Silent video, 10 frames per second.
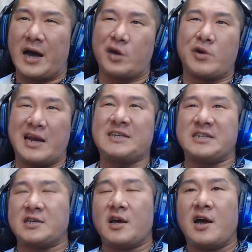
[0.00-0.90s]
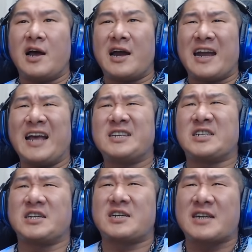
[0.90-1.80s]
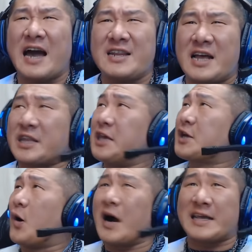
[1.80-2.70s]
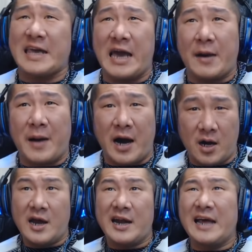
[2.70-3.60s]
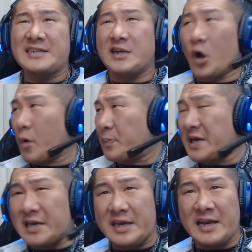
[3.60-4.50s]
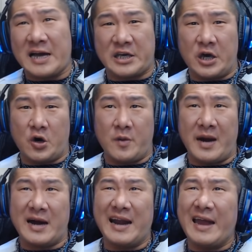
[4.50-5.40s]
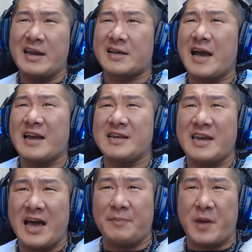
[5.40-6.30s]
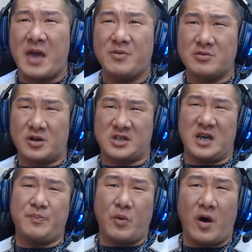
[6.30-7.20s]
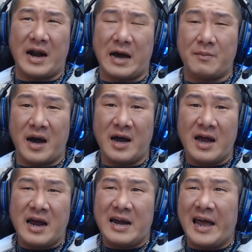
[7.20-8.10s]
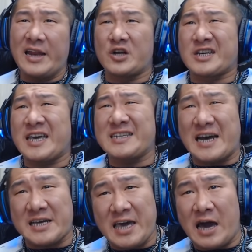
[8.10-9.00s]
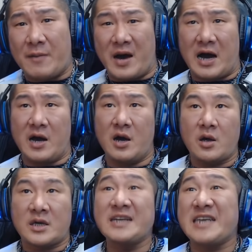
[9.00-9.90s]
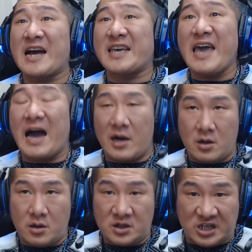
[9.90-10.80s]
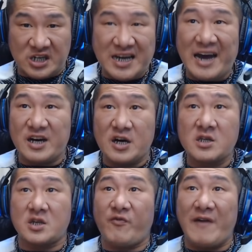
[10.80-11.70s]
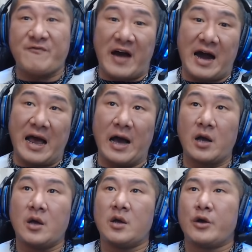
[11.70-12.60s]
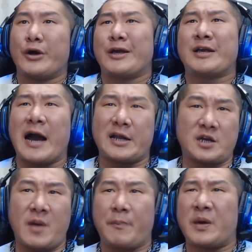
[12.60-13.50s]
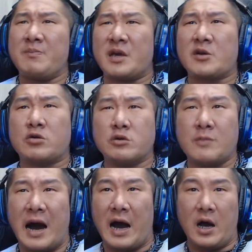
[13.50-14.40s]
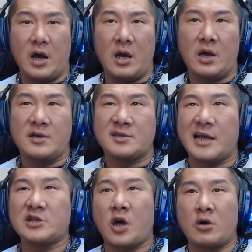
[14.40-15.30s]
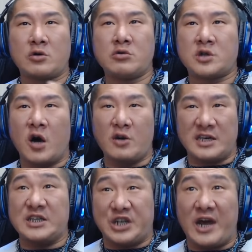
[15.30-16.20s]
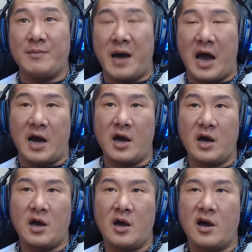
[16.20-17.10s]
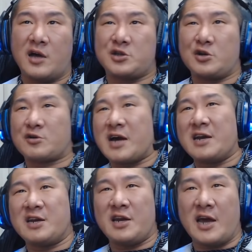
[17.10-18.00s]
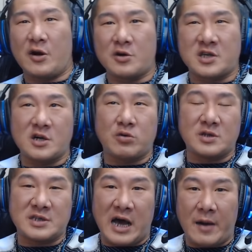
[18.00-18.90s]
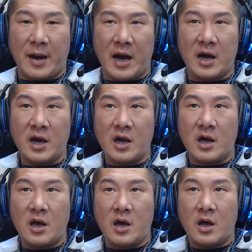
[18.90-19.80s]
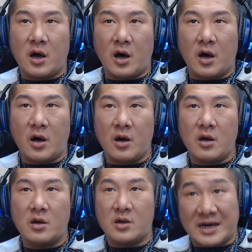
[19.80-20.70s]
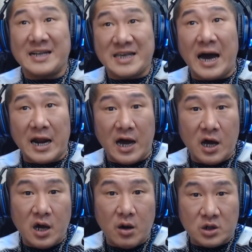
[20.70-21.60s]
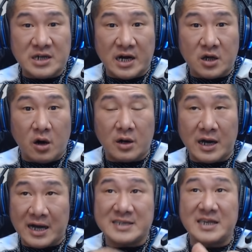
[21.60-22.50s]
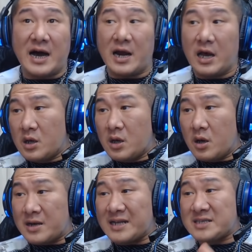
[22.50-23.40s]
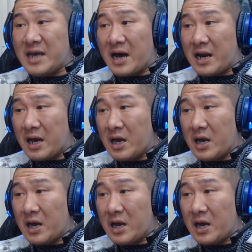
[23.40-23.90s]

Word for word: 因为咱是咱是干了提公仔囝嘛，咱是路边引仔的嘛，咱个干爷爸母就是一般人嘛，咱就是去食囝嘛，去食囝乞丐的儿子犯法啦，应该的嘛，贫民窟嘛，三重泸州以前嘛，啊，这着干爷龙蛇混杂嘛，哦，较早啦，我是安尼讲啦，较早，哦，较早啦，